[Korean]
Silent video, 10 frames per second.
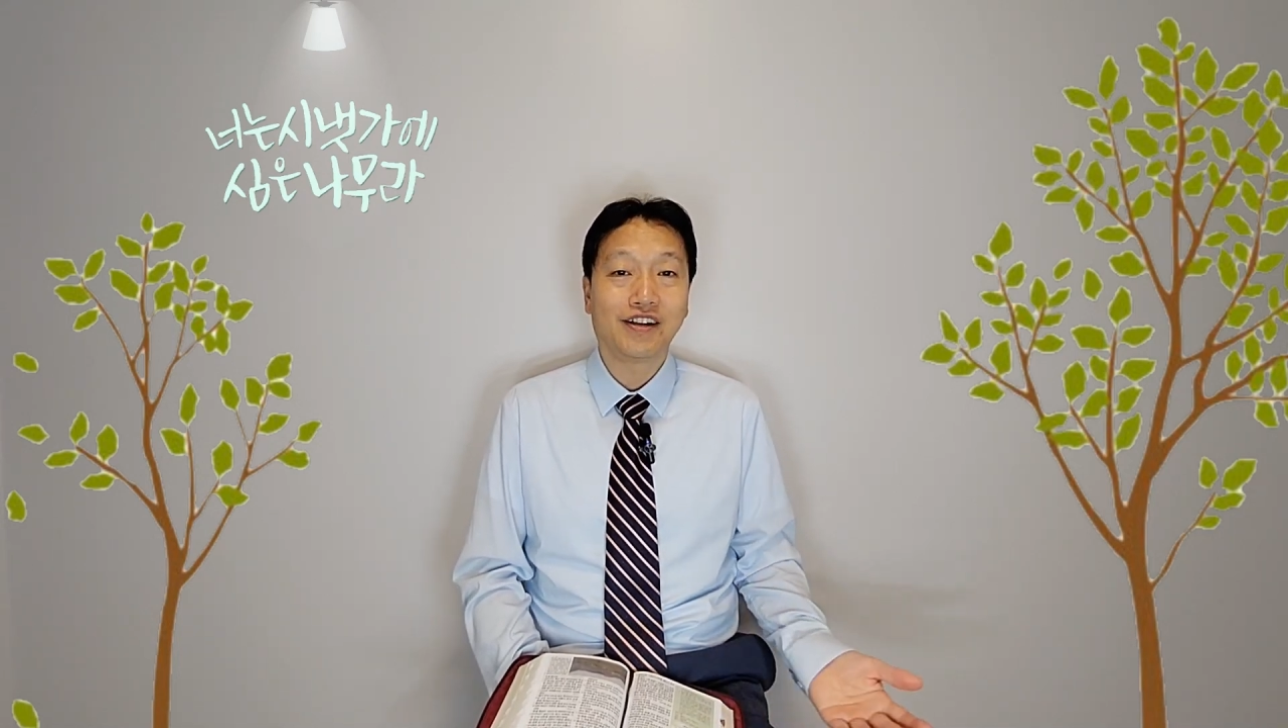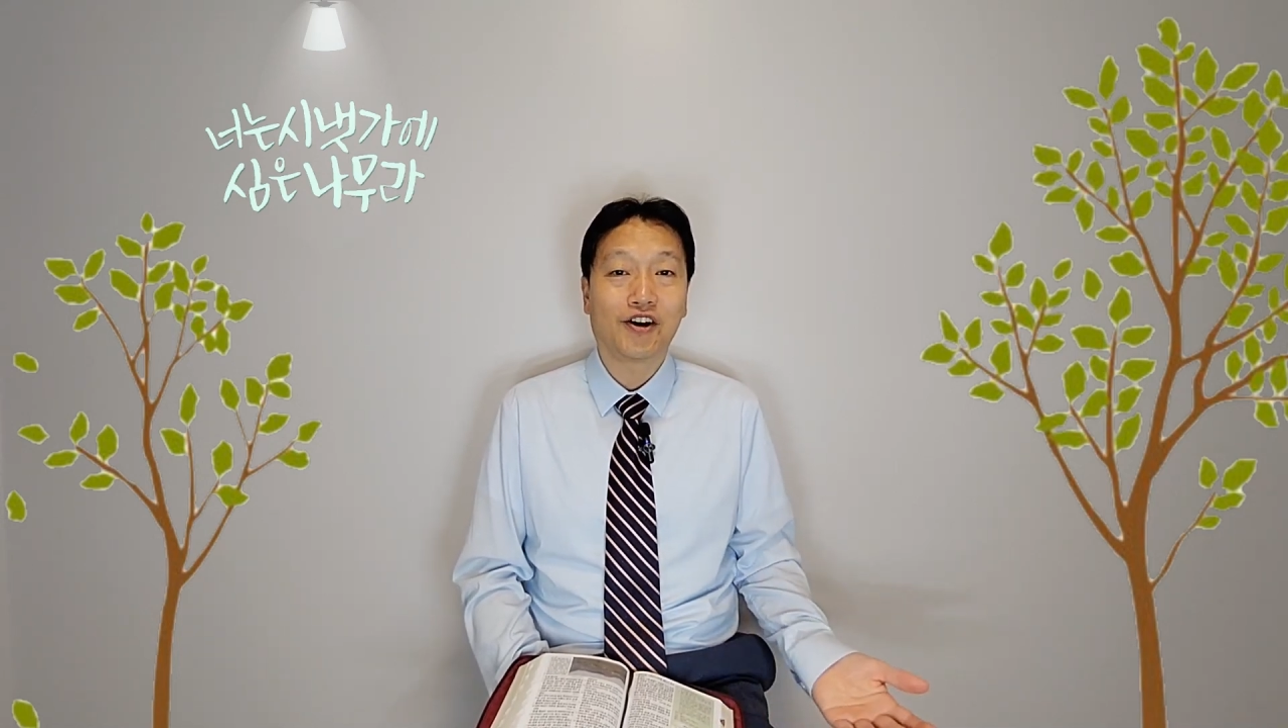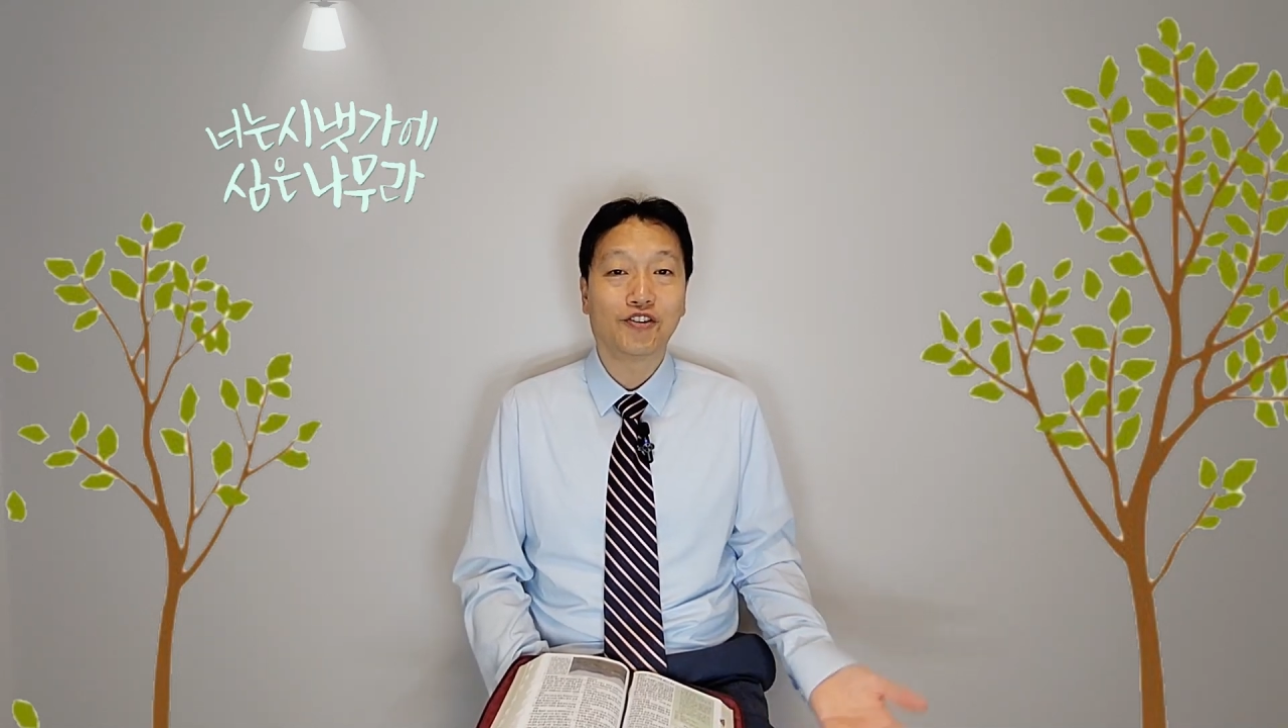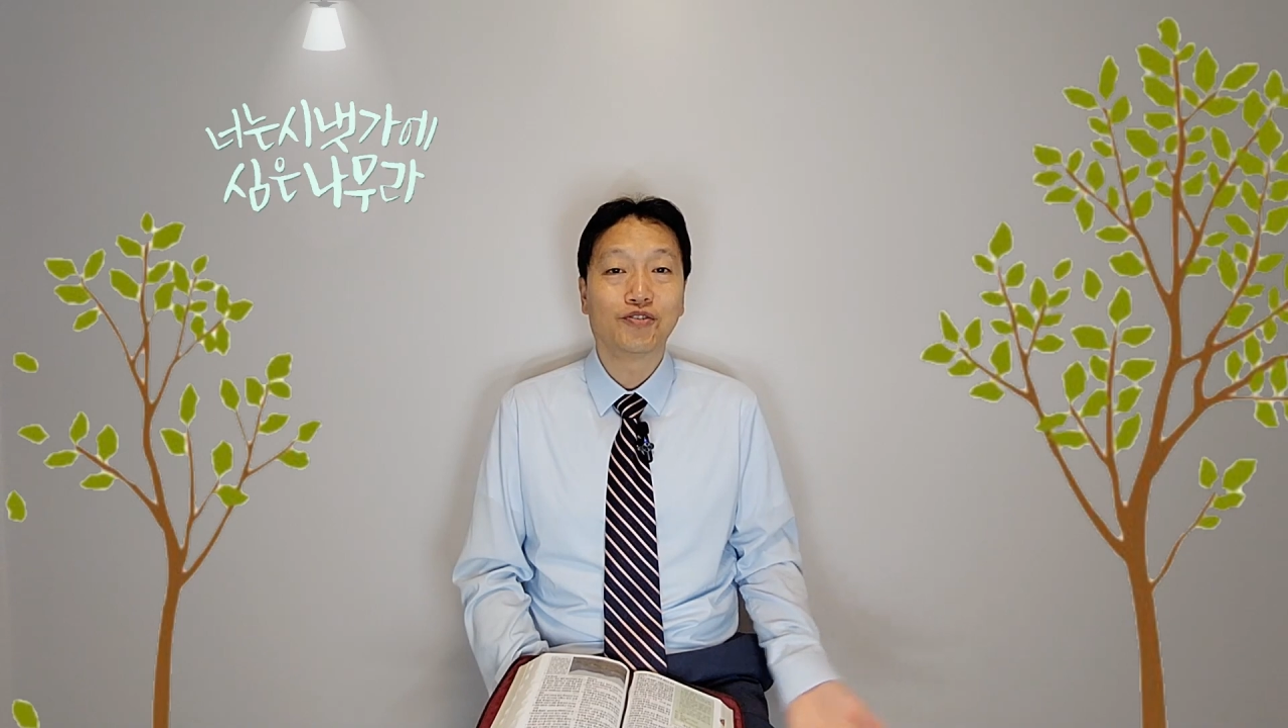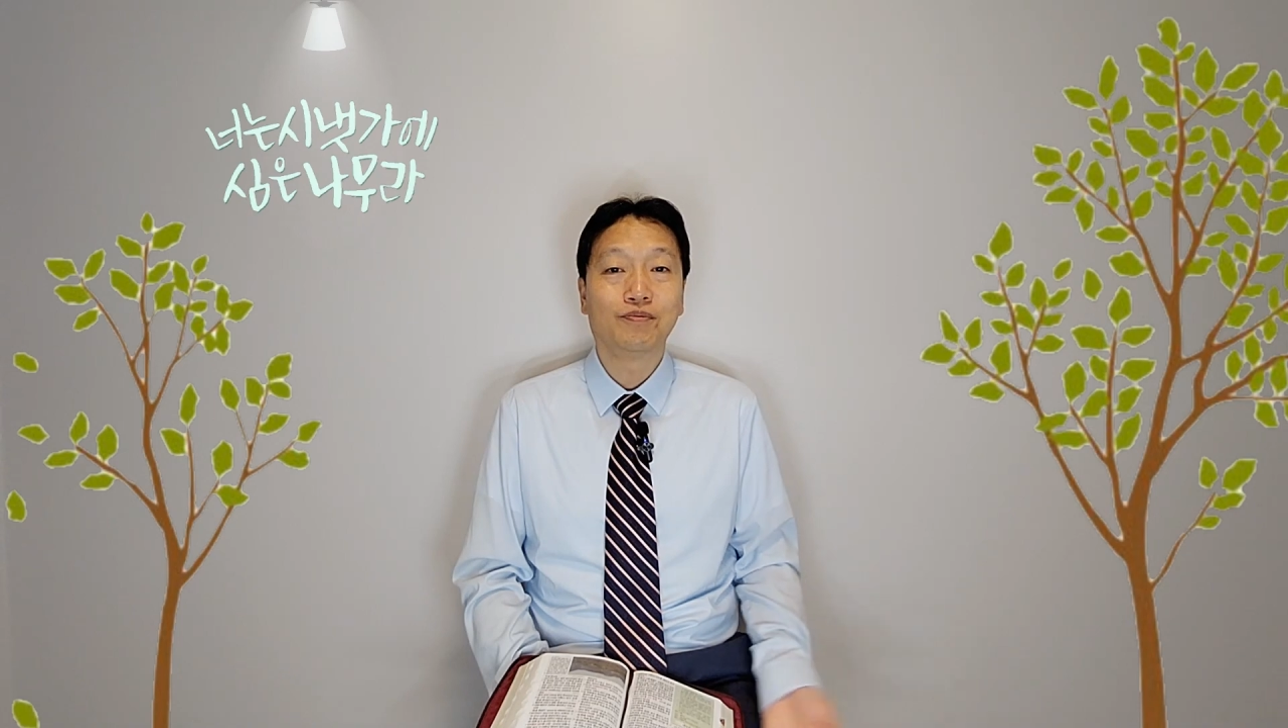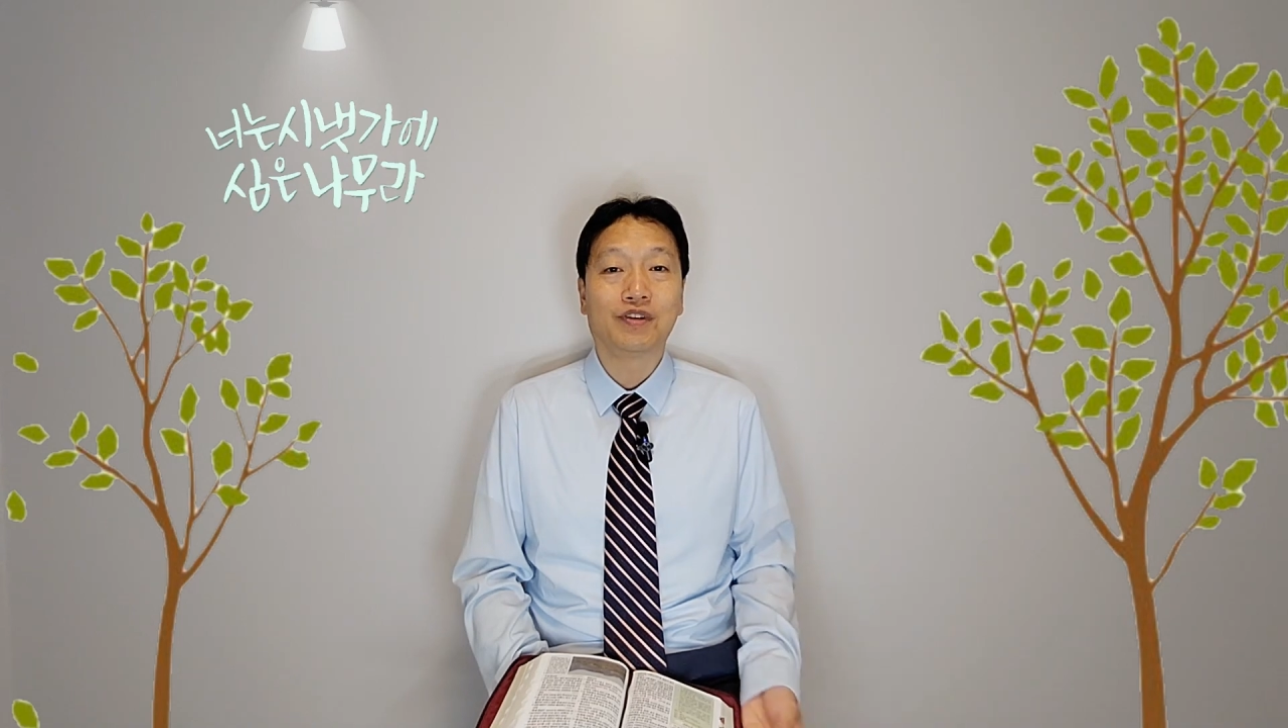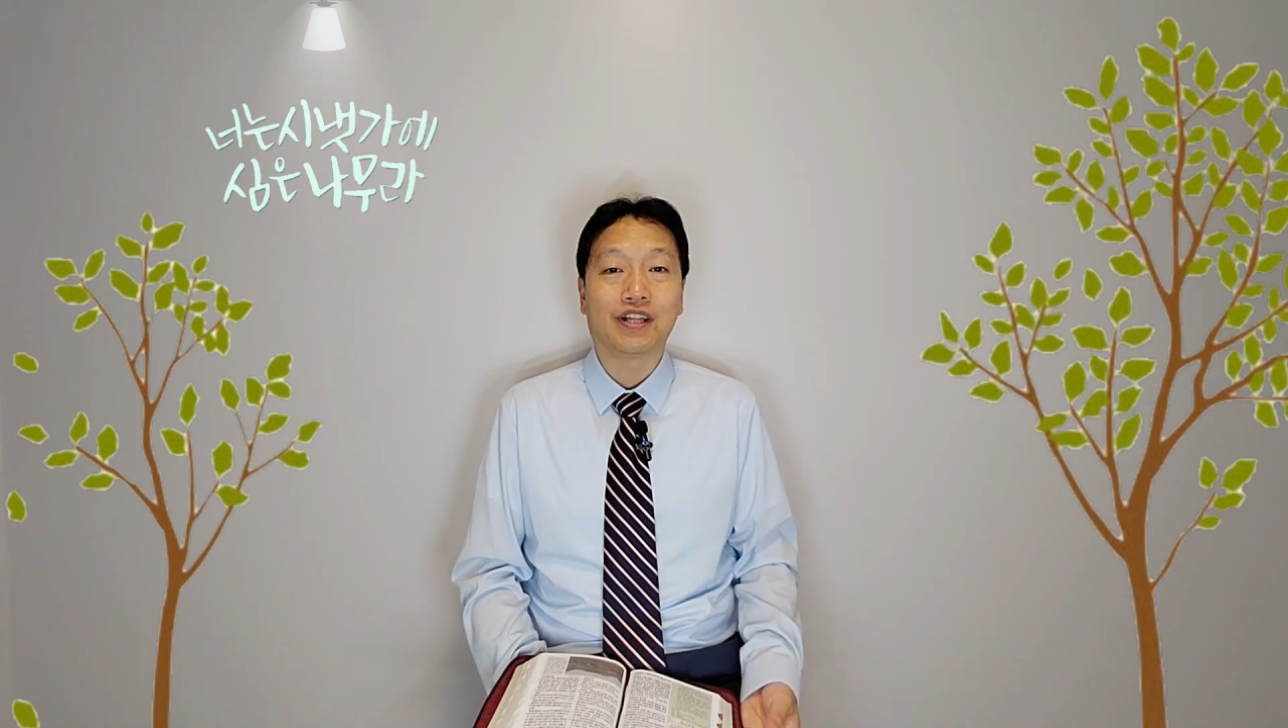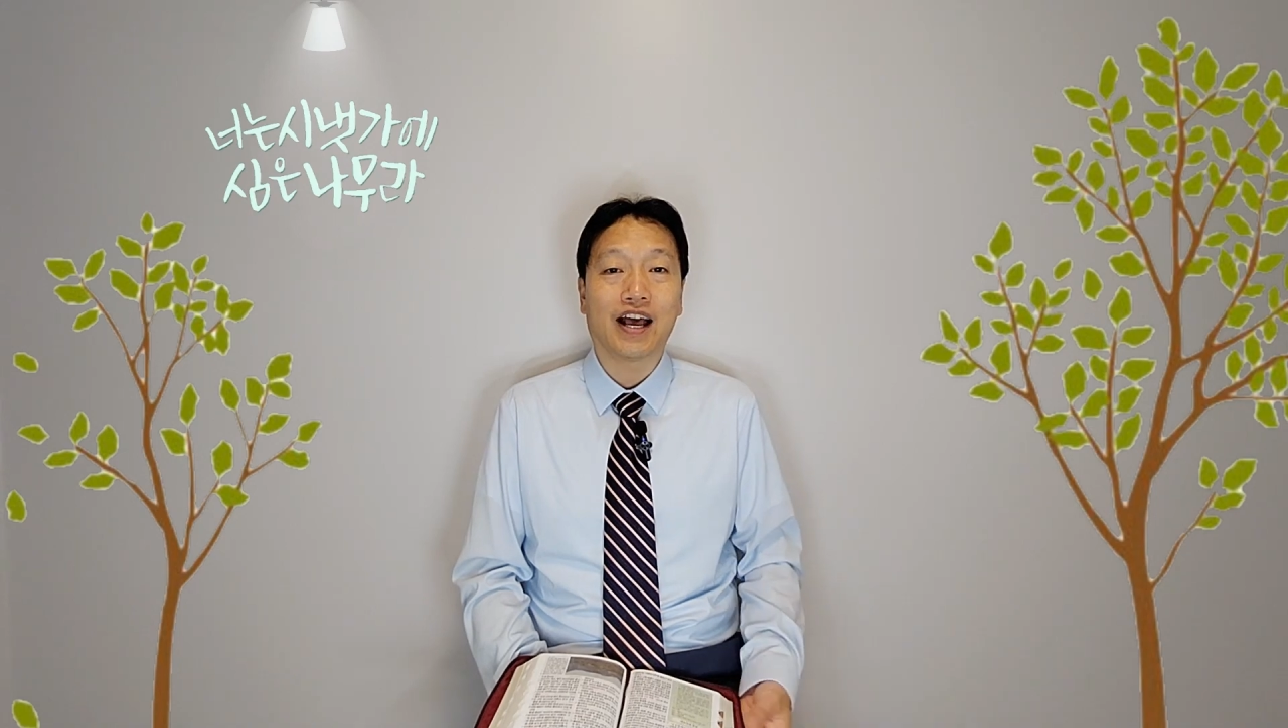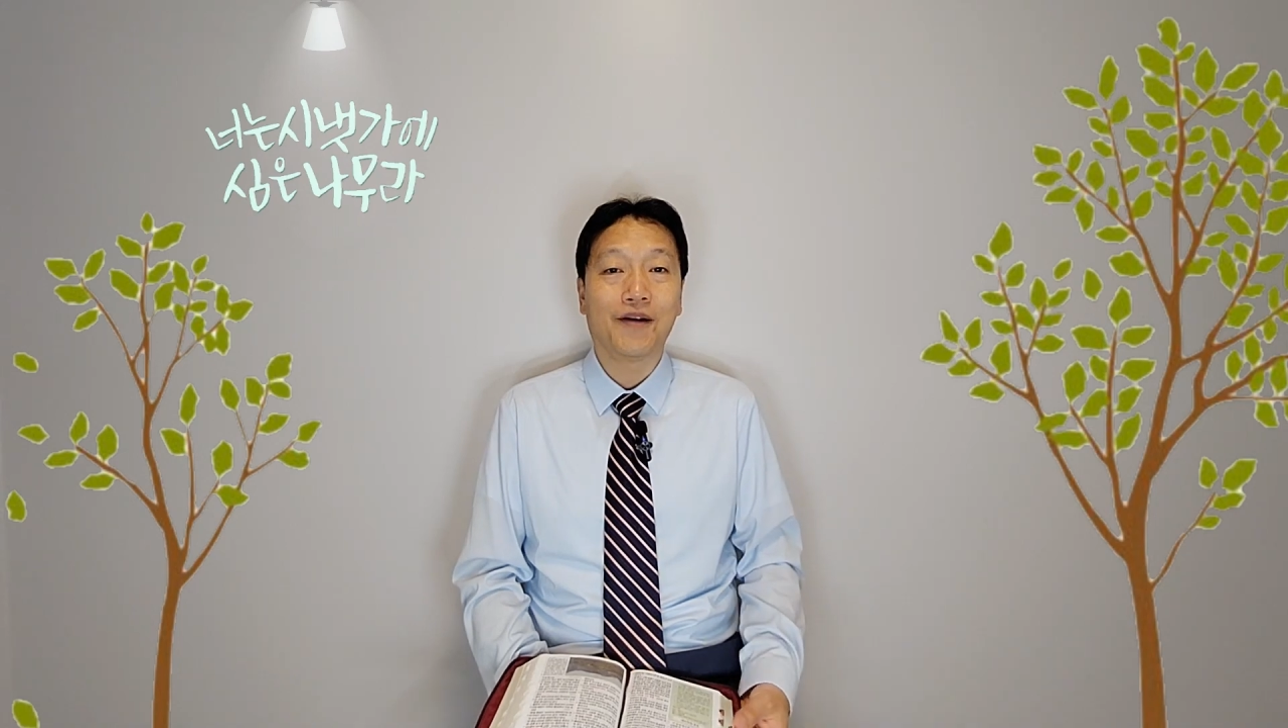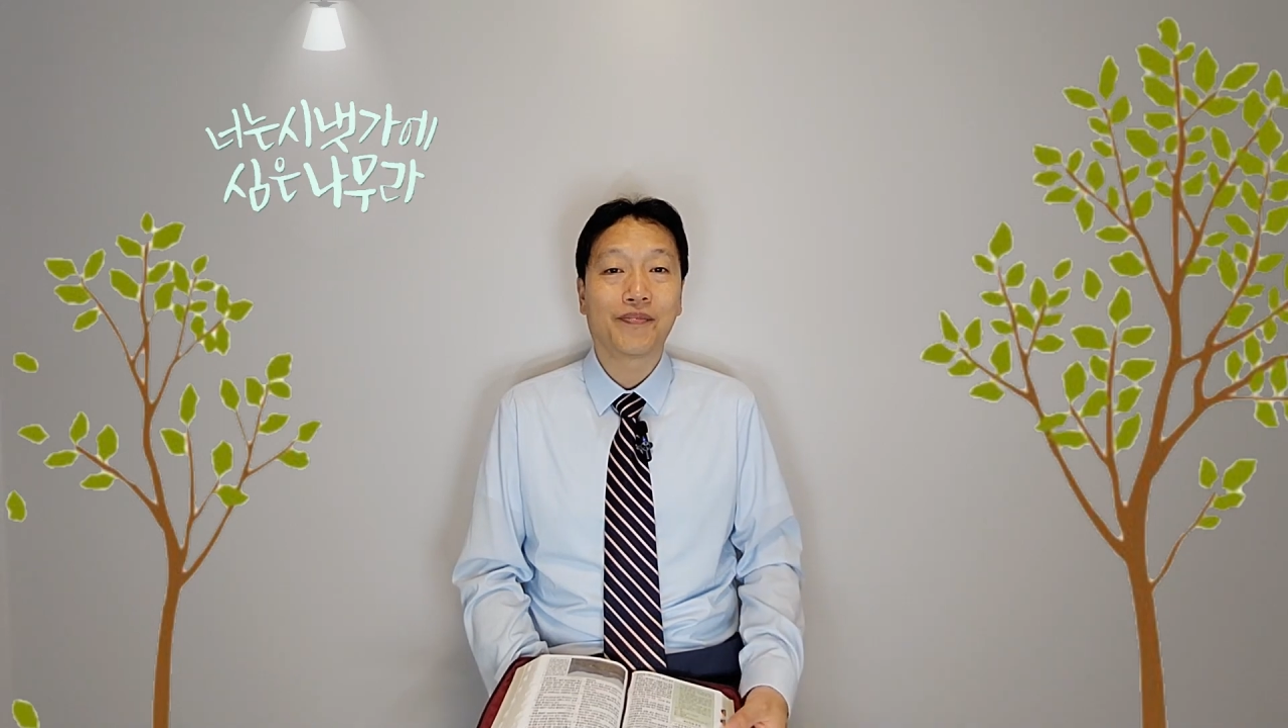
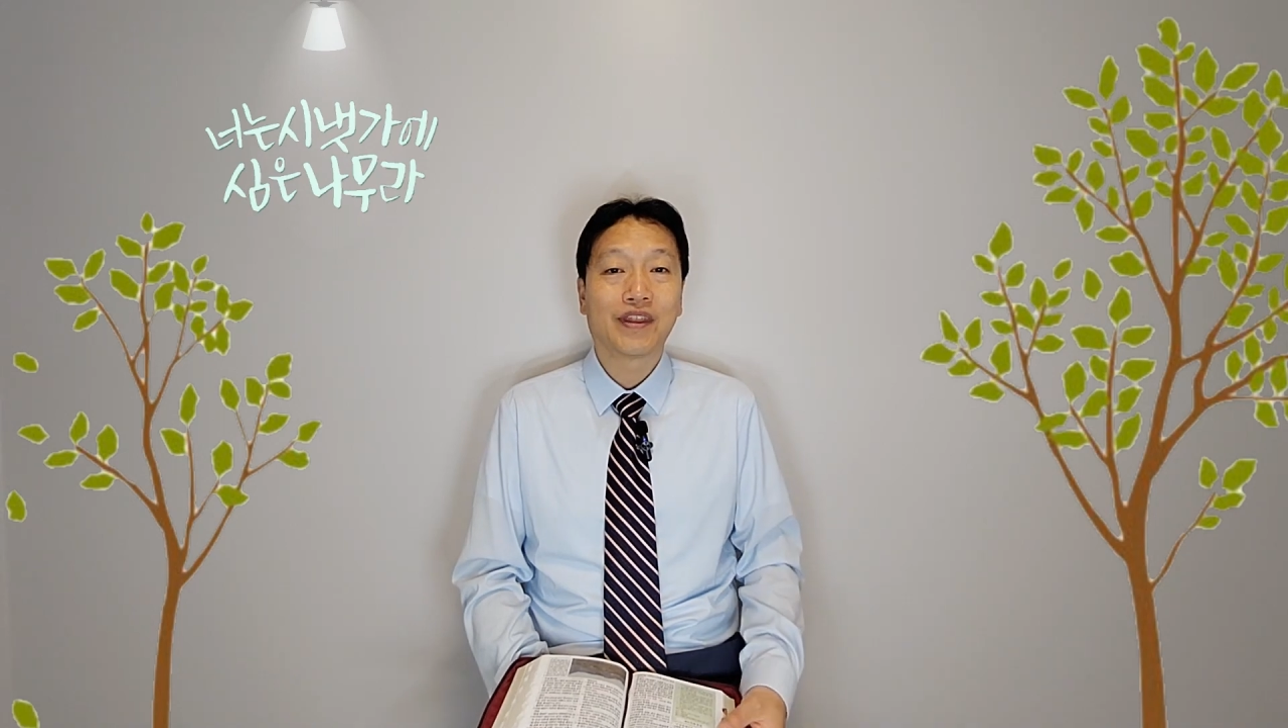거둡니다.